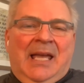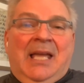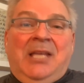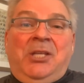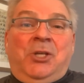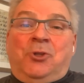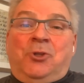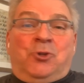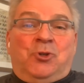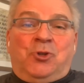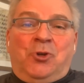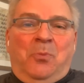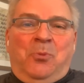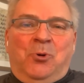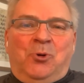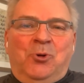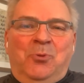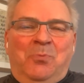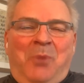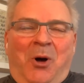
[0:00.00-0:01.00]
Et il y a toujours
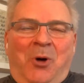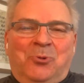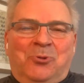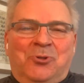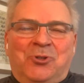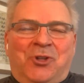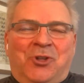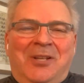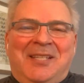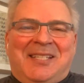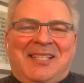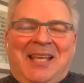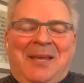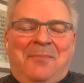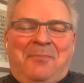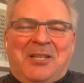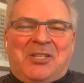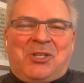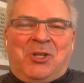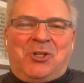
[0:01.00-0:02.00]
beaucoup de monde. Je le
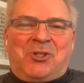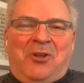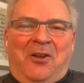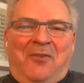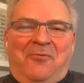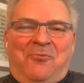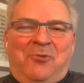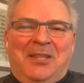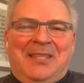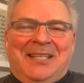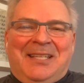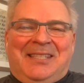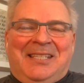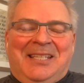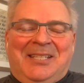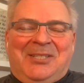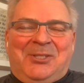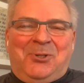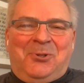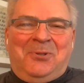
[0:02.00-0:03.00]
sais parce que je le vois dans
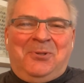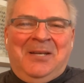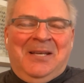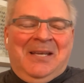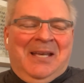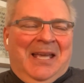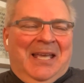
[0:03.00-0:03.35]
tes yeux